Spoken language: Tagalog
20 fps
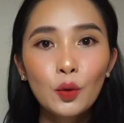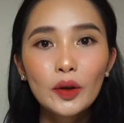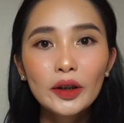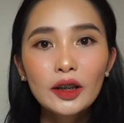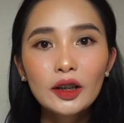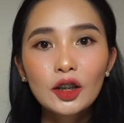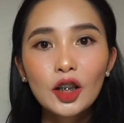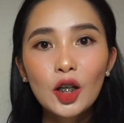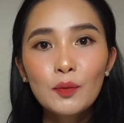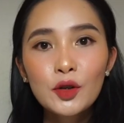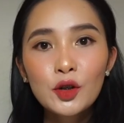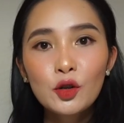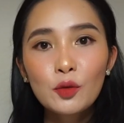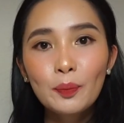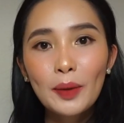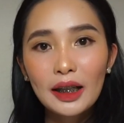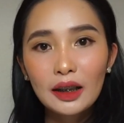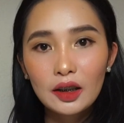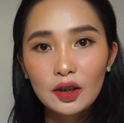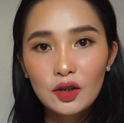When it comes to
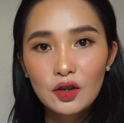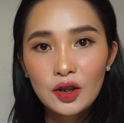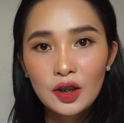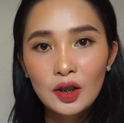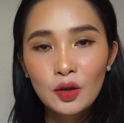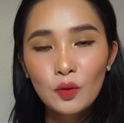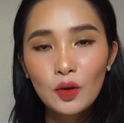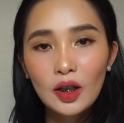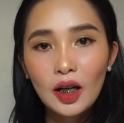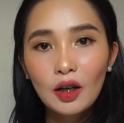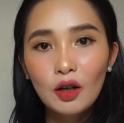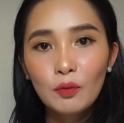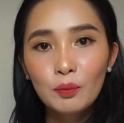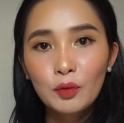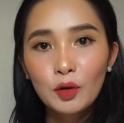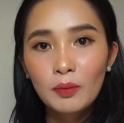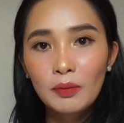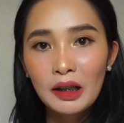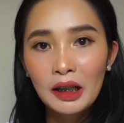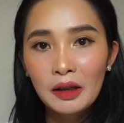packaging, wala akong
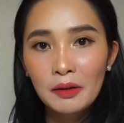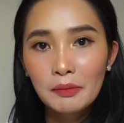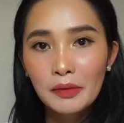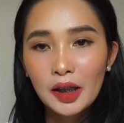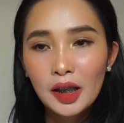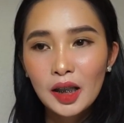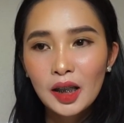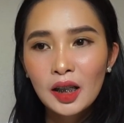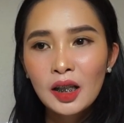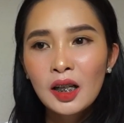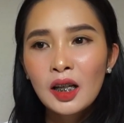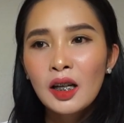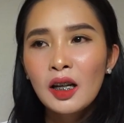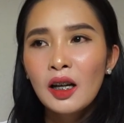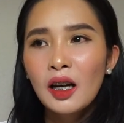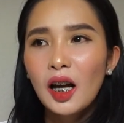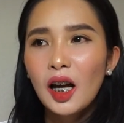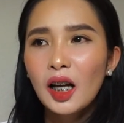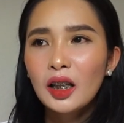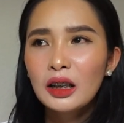problema
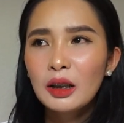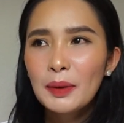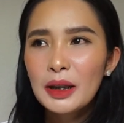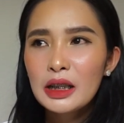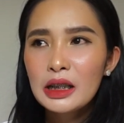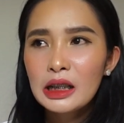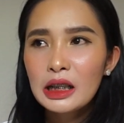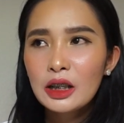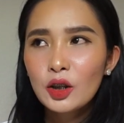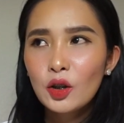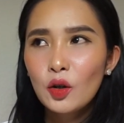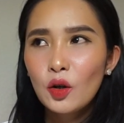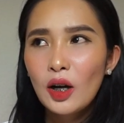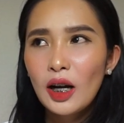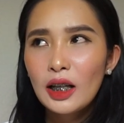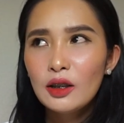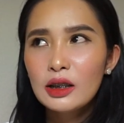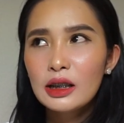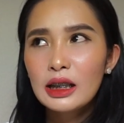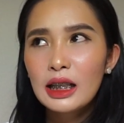ang napansin ko,
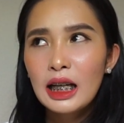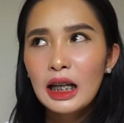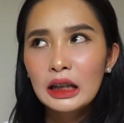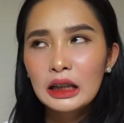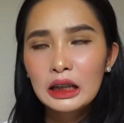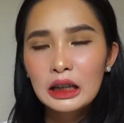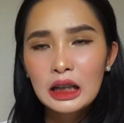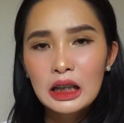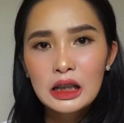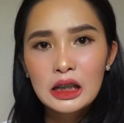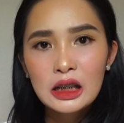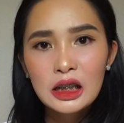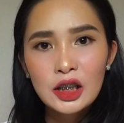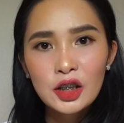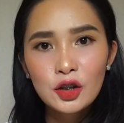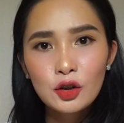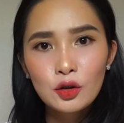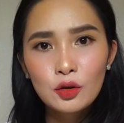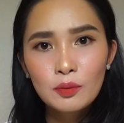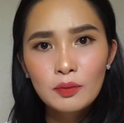halos lahat ng
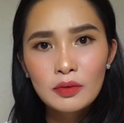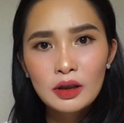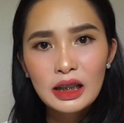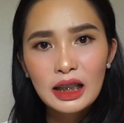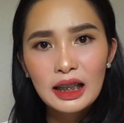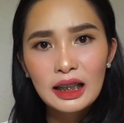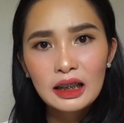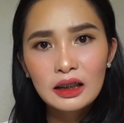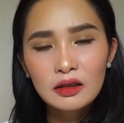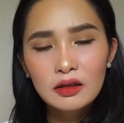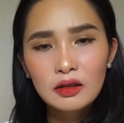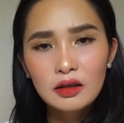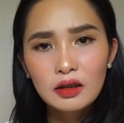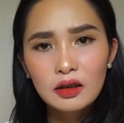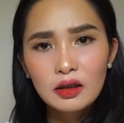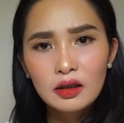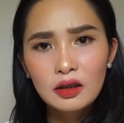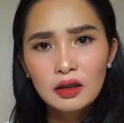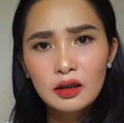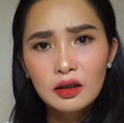serums and
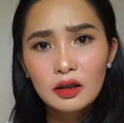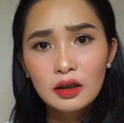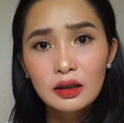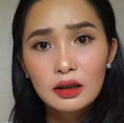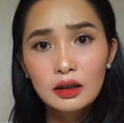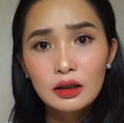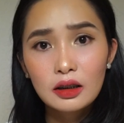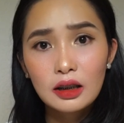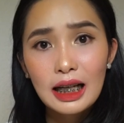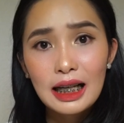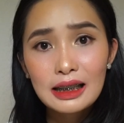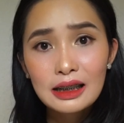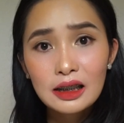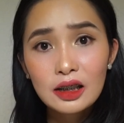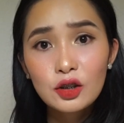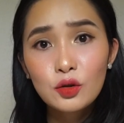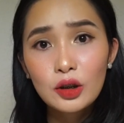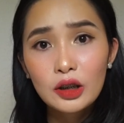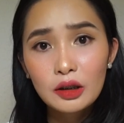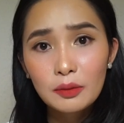uh,
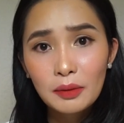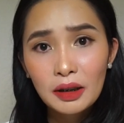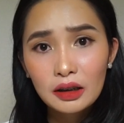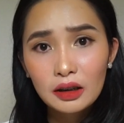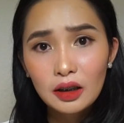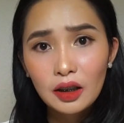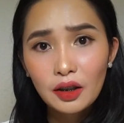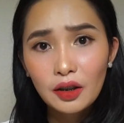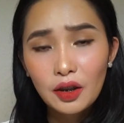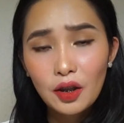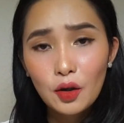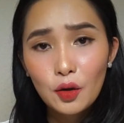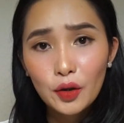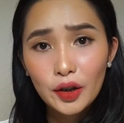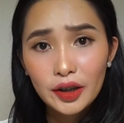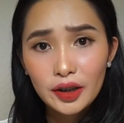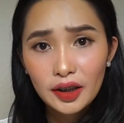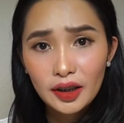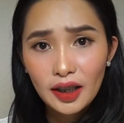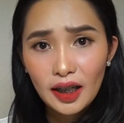acid treatment ng The
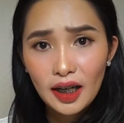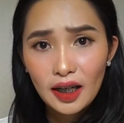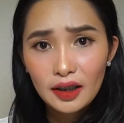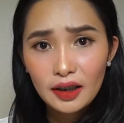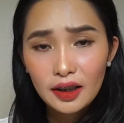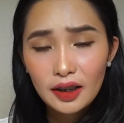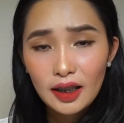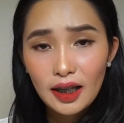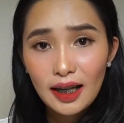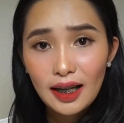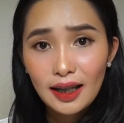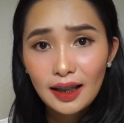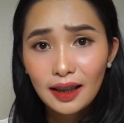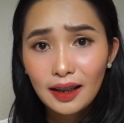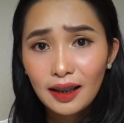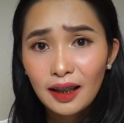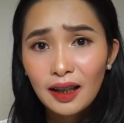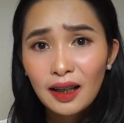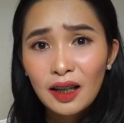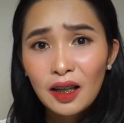Ordinary
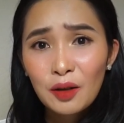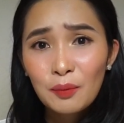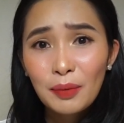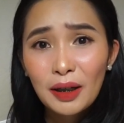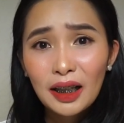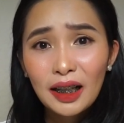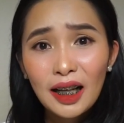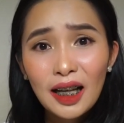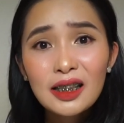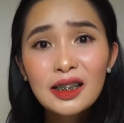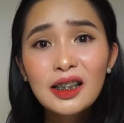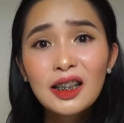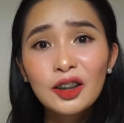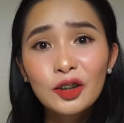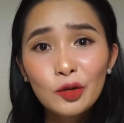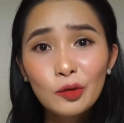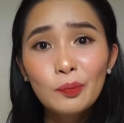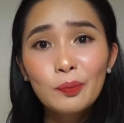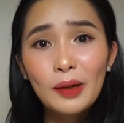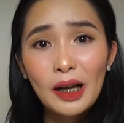ay parehas lang
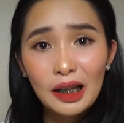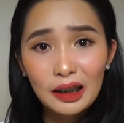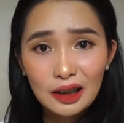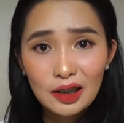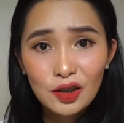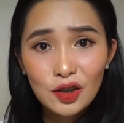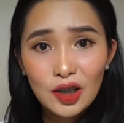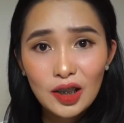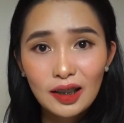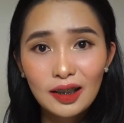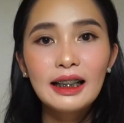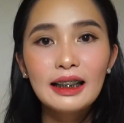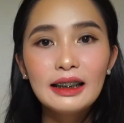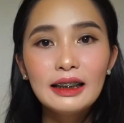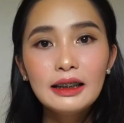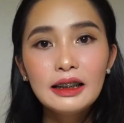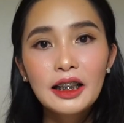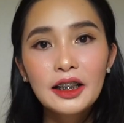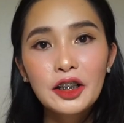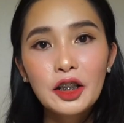yung packaging.
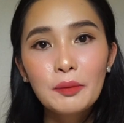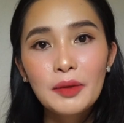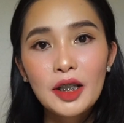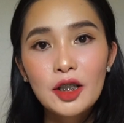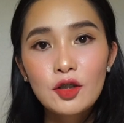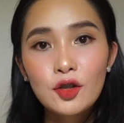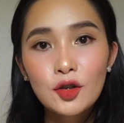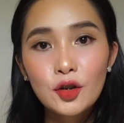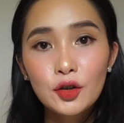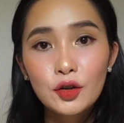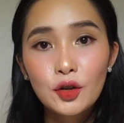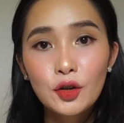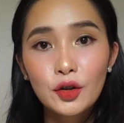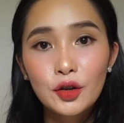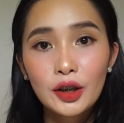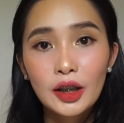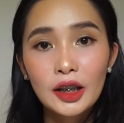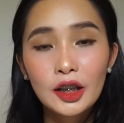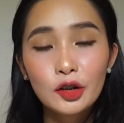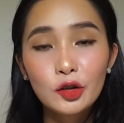Kanina, na-mention ko
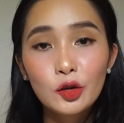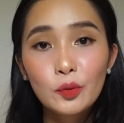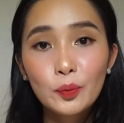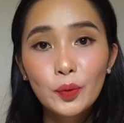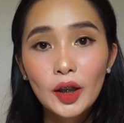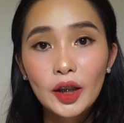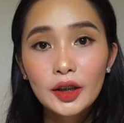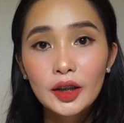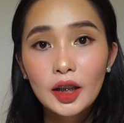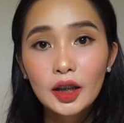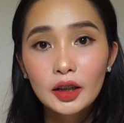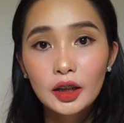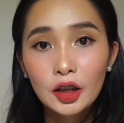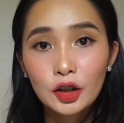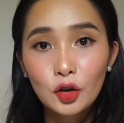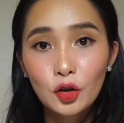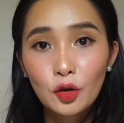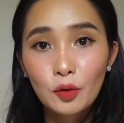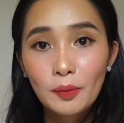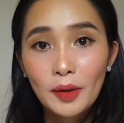na itong product
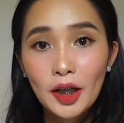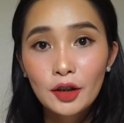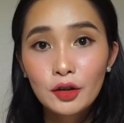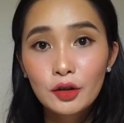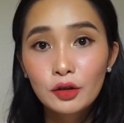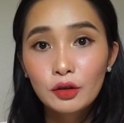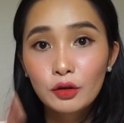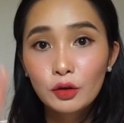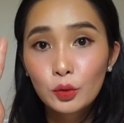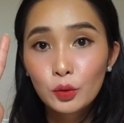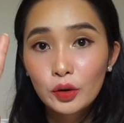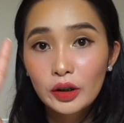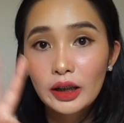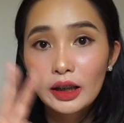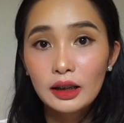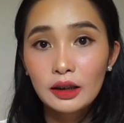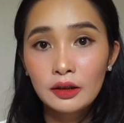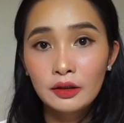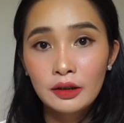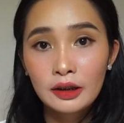na to merong two
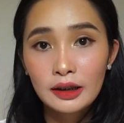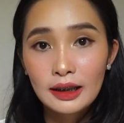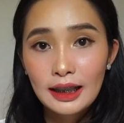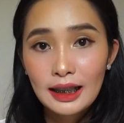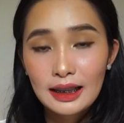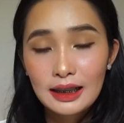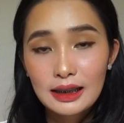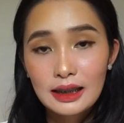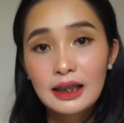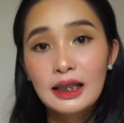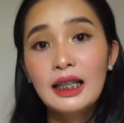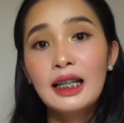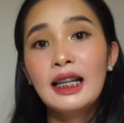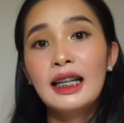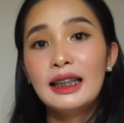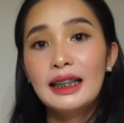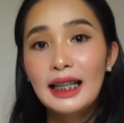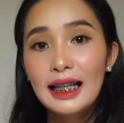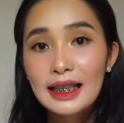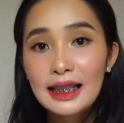key ingredients
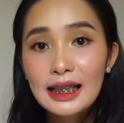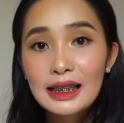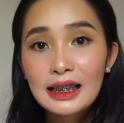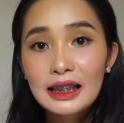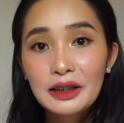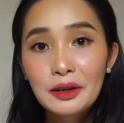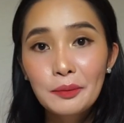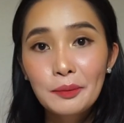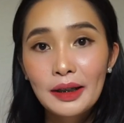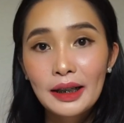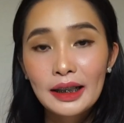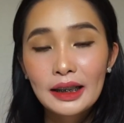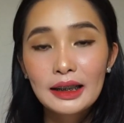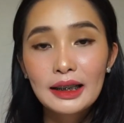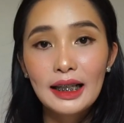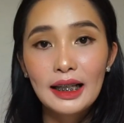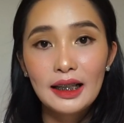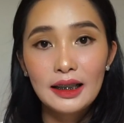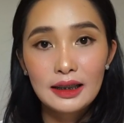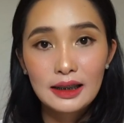
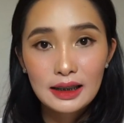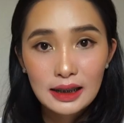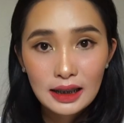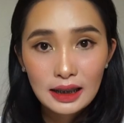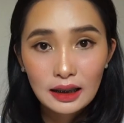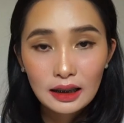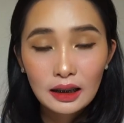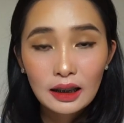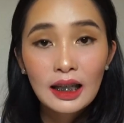niacinamide, and zinc.